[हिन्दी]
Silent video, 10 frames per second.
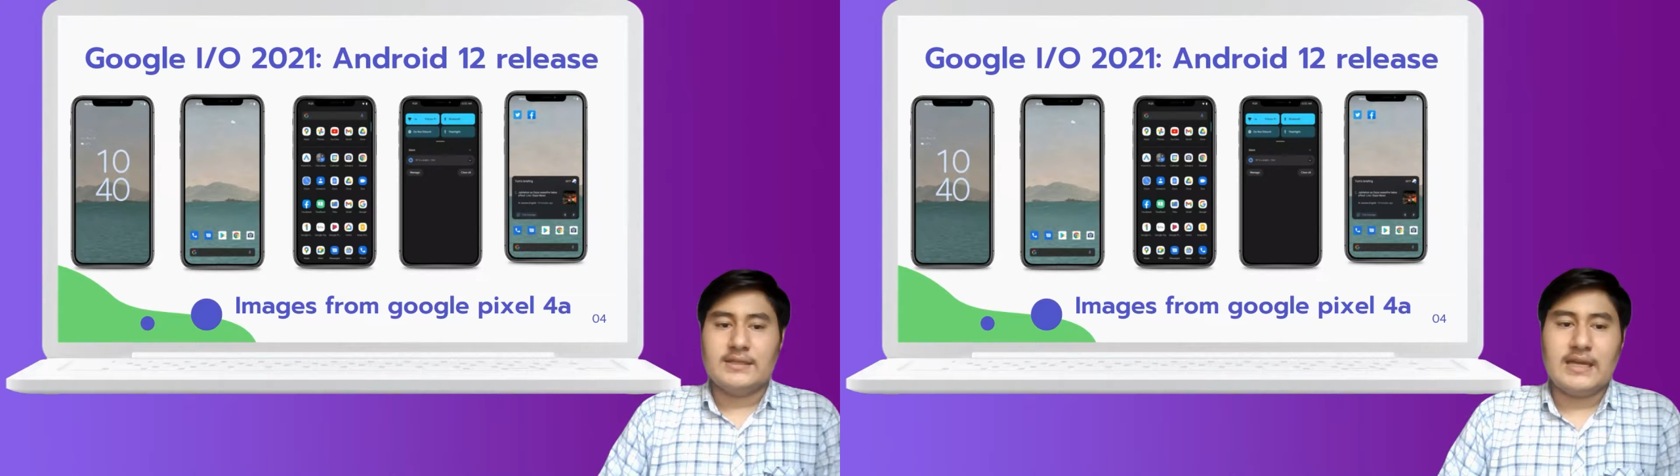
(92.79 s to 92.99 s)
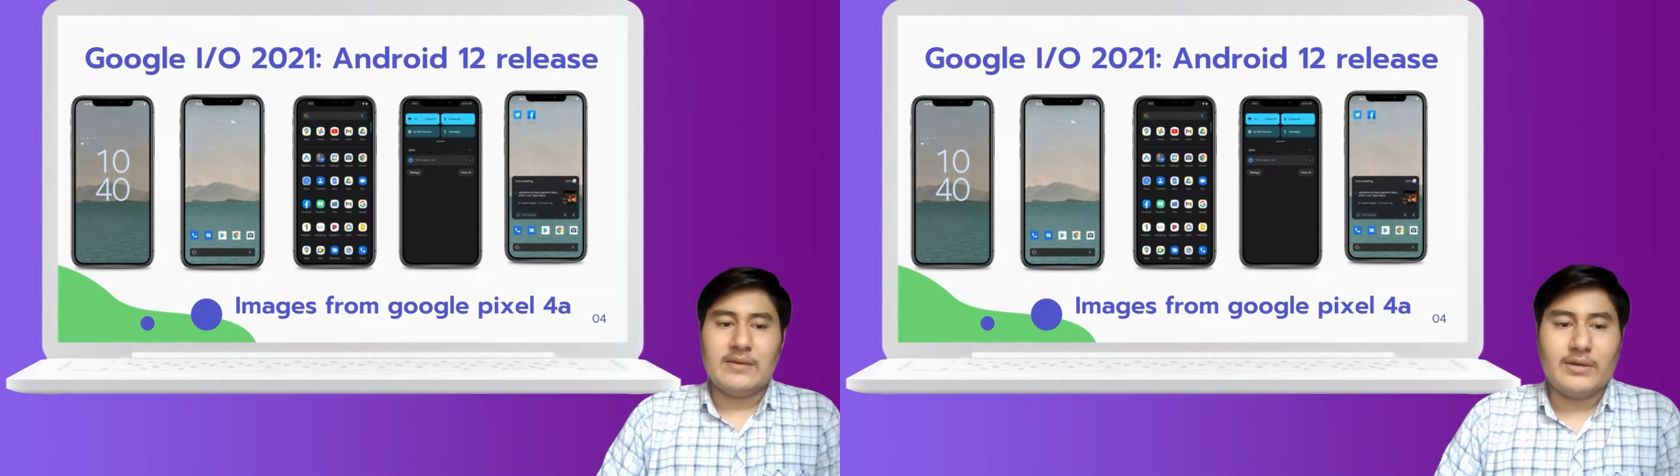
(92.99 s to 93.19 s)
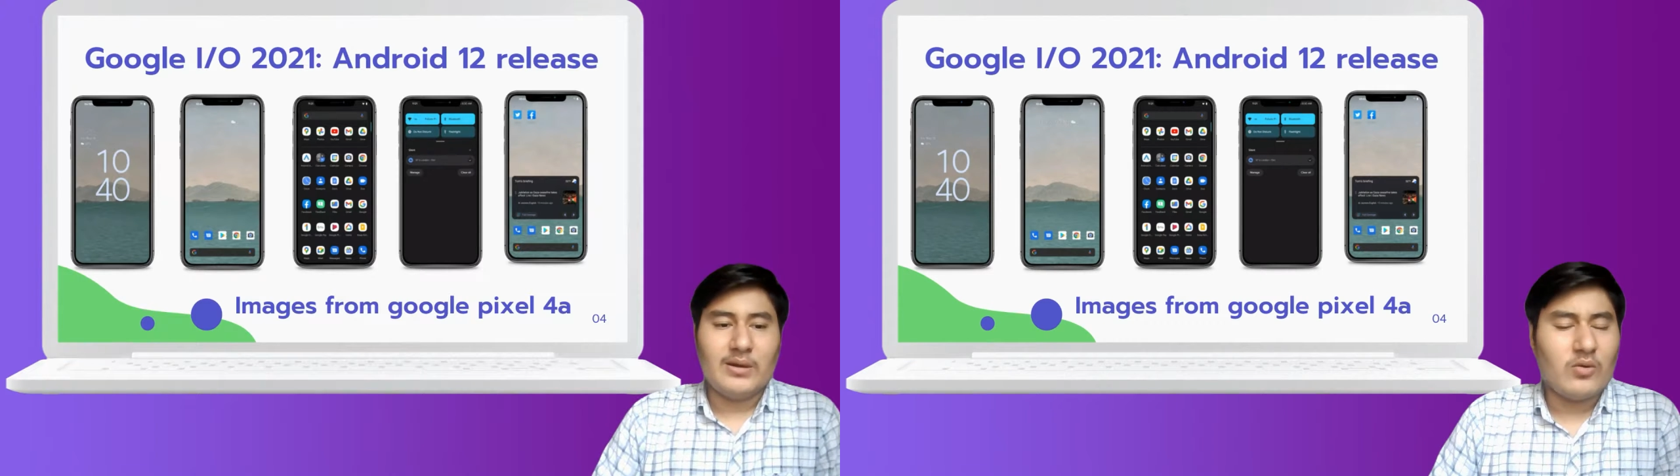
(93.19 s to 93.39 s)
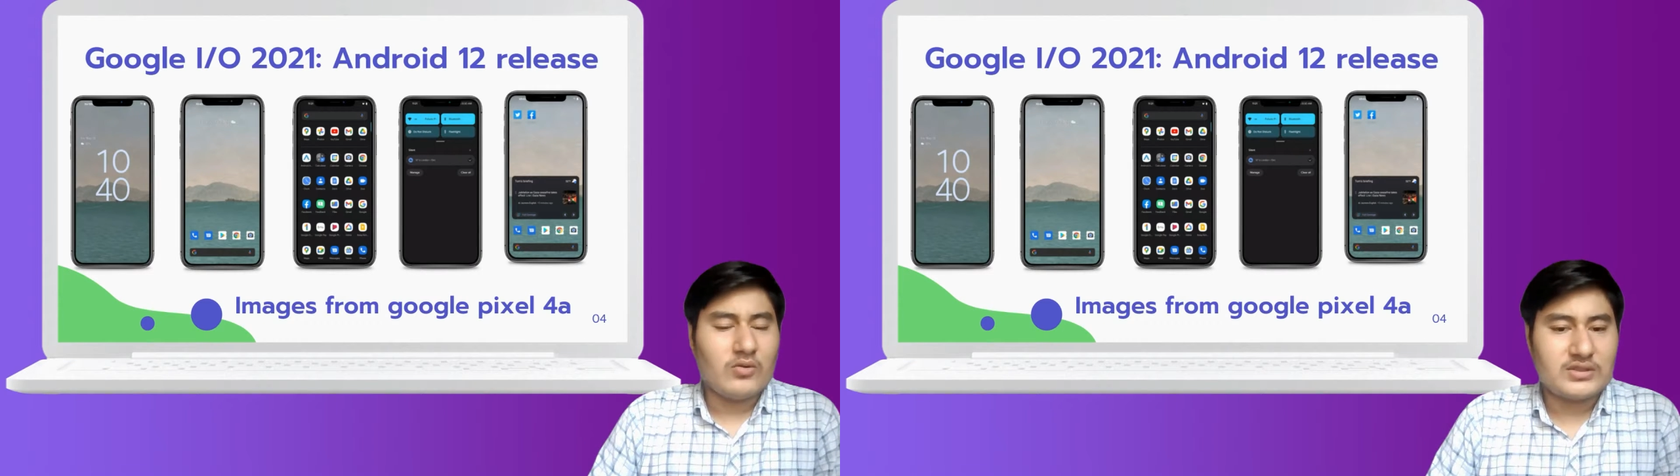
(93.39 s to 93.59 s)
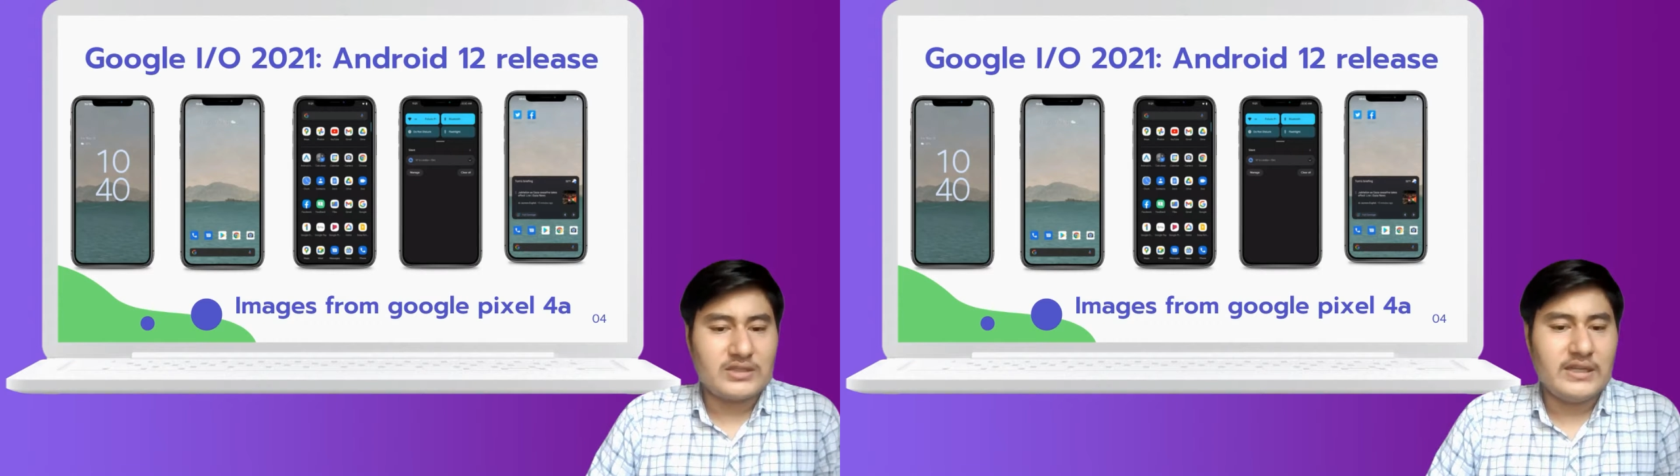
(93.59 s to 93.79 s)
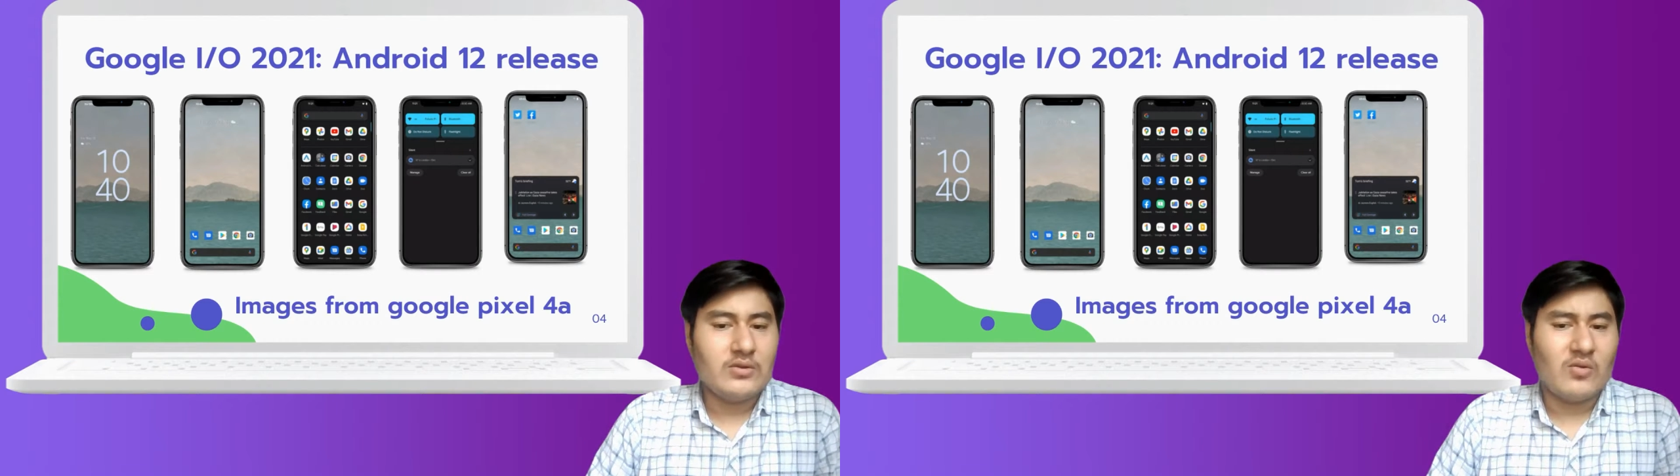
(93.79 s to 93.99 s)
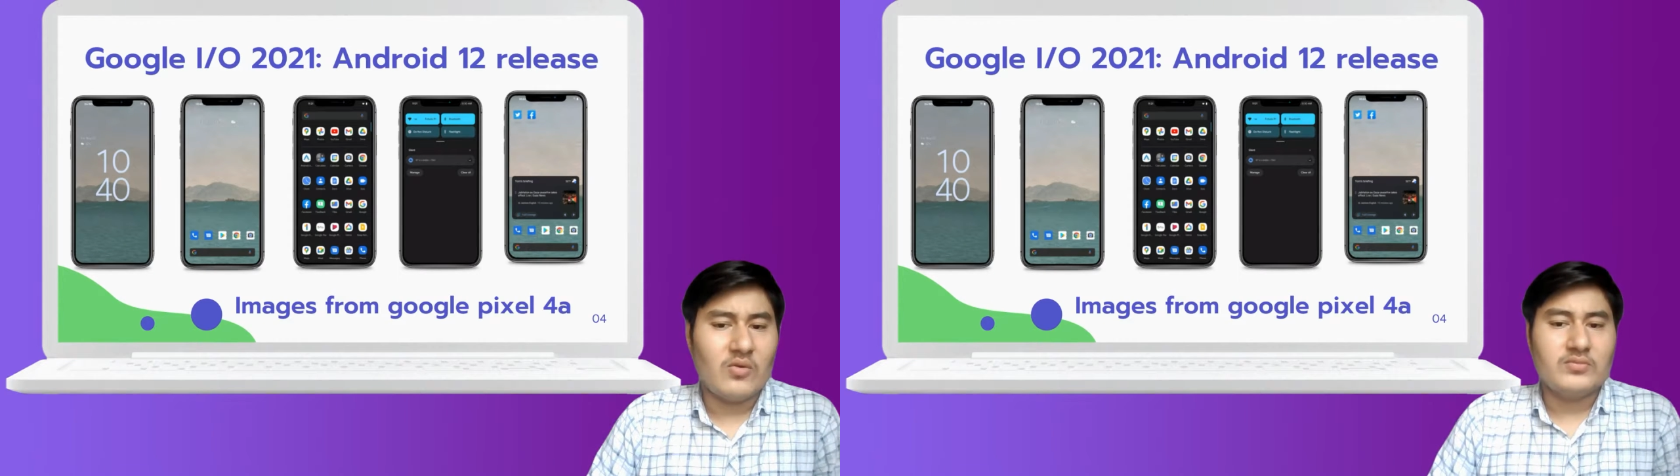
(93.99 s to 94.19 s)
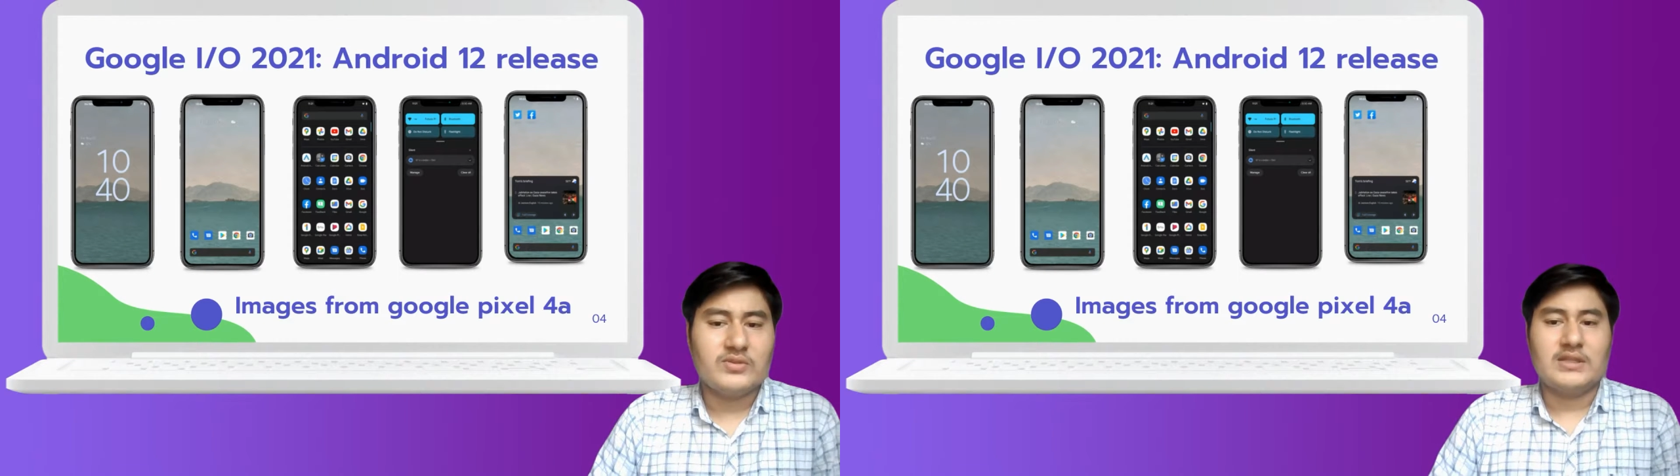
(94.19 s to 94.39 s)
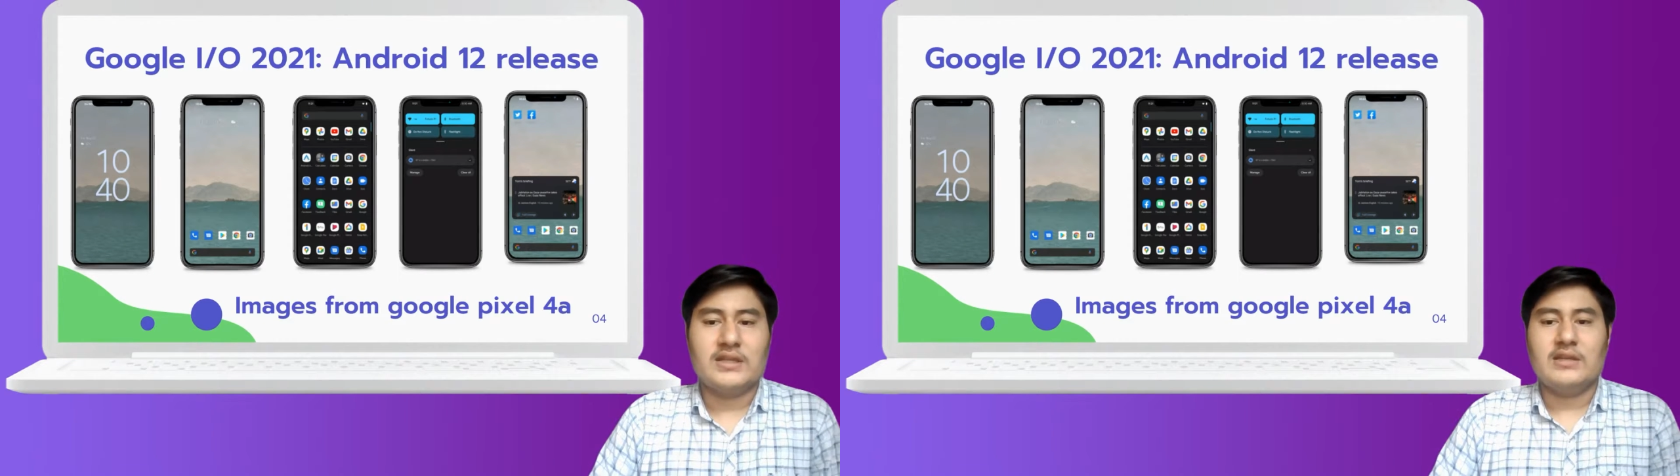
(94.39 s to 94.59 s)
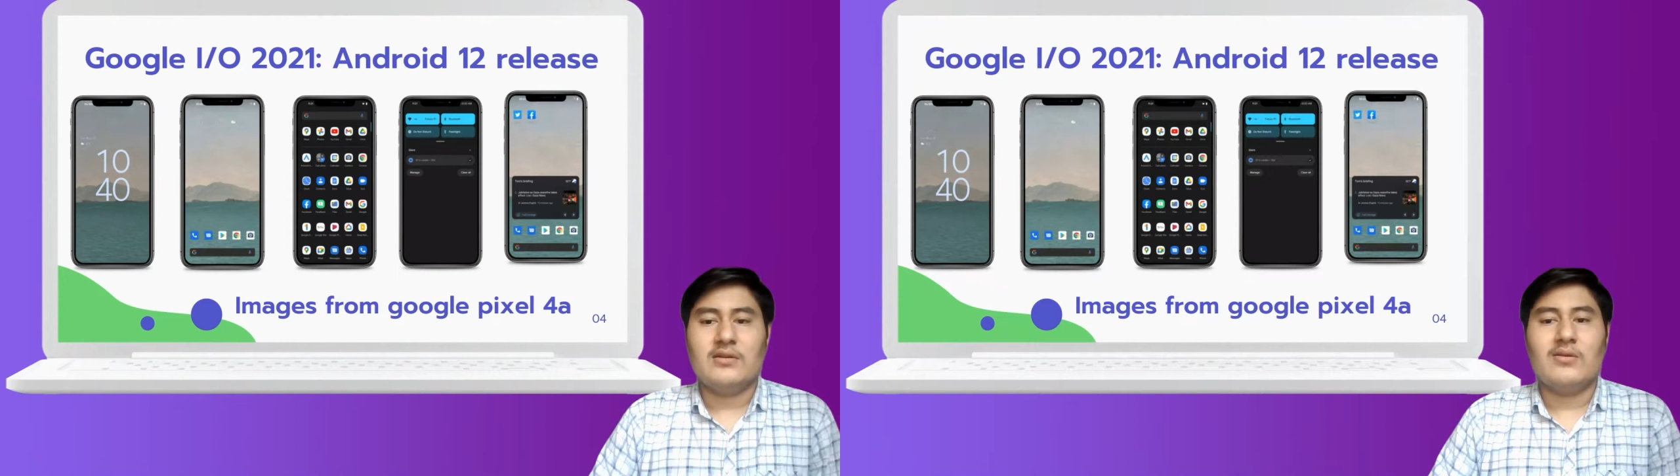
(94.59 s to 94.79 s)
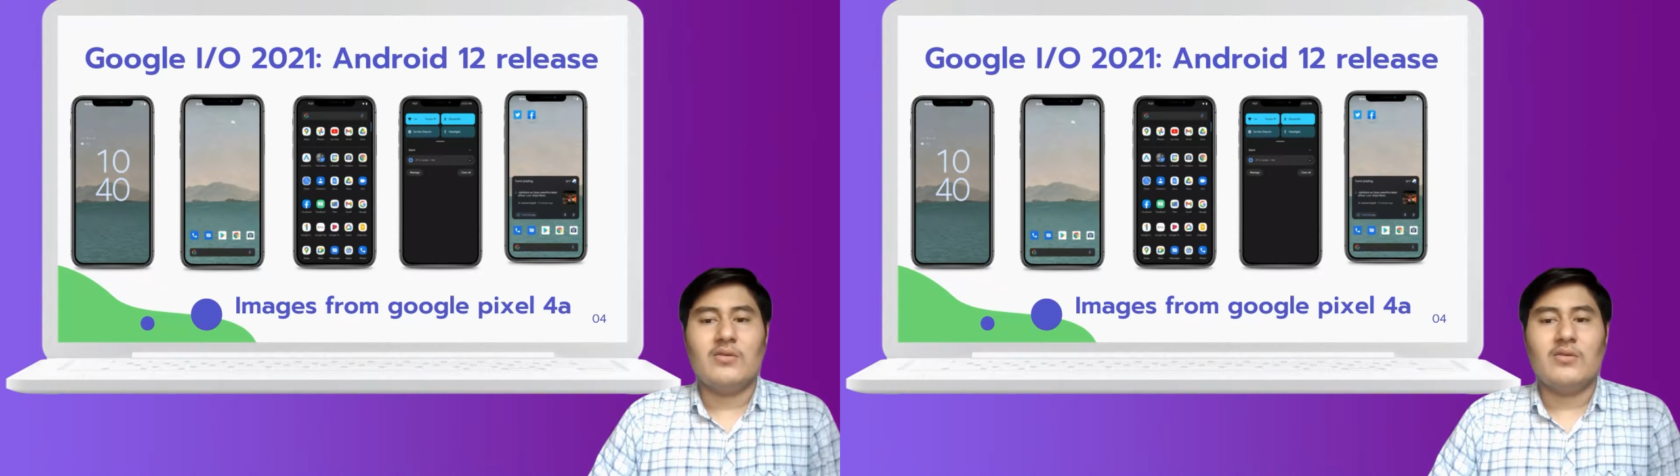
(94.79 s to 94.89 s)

यहाँ पर लॉक स्क्रीन होम स्क्रीन